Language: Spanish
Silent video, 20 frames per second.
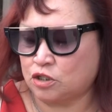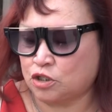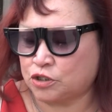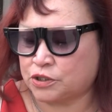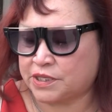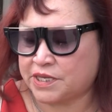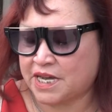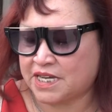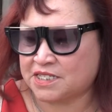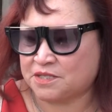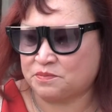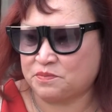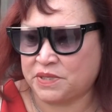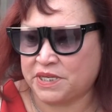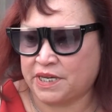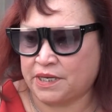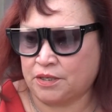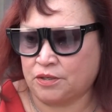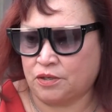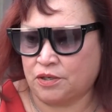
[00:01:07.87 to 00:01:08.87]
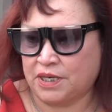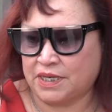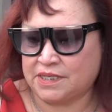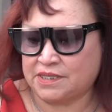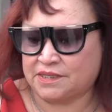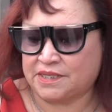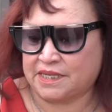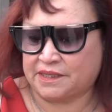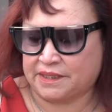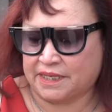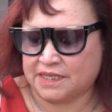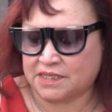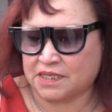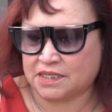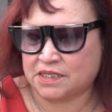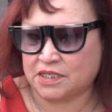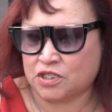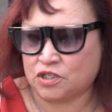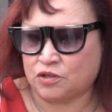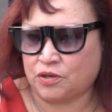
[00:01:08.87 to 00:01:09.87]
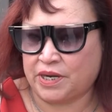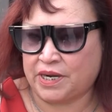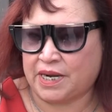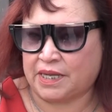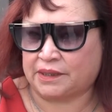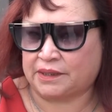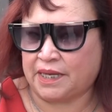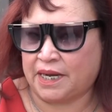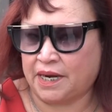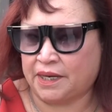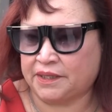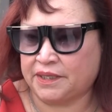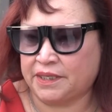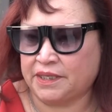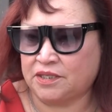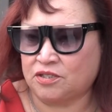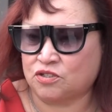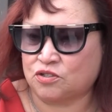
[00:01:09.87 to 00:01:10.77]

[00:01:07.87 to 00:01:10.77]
los días miércoles de 3 a 5 de la tarde.